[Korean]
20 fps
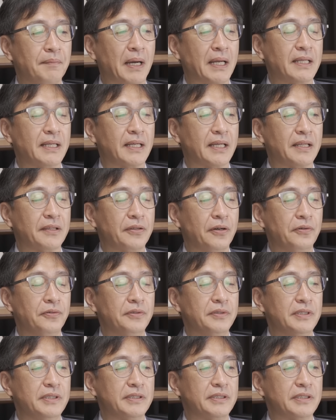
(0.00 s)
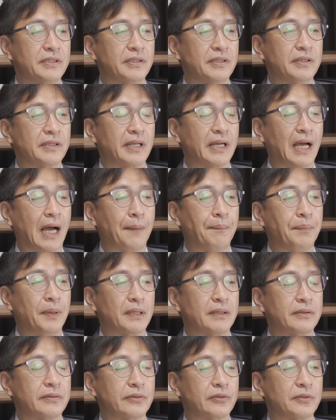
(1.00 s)
만약에 서울 지역의
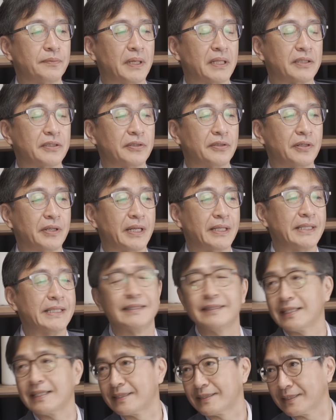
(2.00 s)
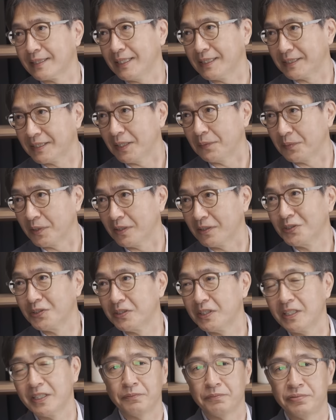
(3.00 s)
아파트를 만들어낸 인덱스가 있다면
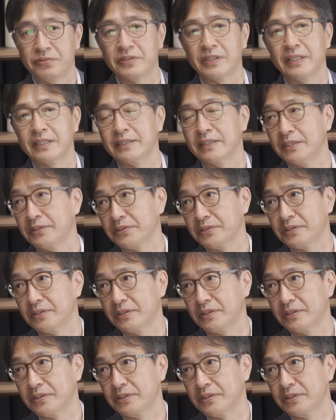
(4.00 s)
근데 불가능하죠.